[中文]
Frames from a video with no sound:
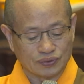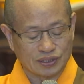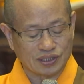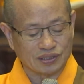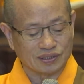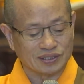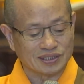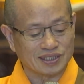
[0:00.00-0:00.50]

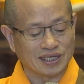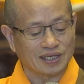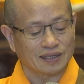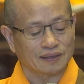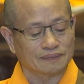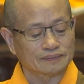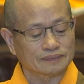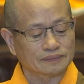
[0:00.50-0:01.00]
世间。
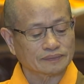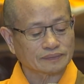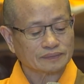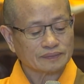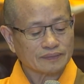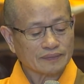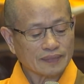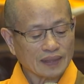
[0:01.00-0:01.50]

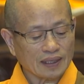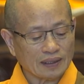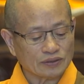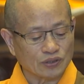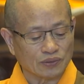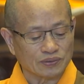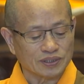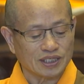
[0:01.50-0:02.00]

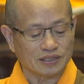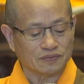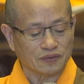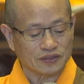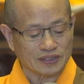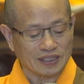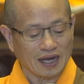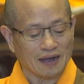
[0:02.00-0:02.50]
从此
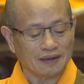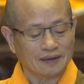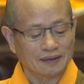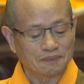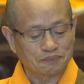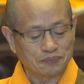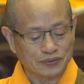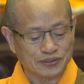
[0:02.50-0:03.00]
我将
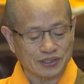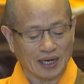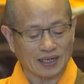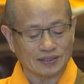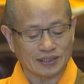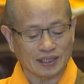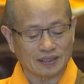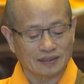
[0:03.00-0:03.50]
不杀
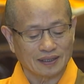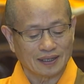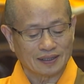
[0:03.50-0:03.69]
生，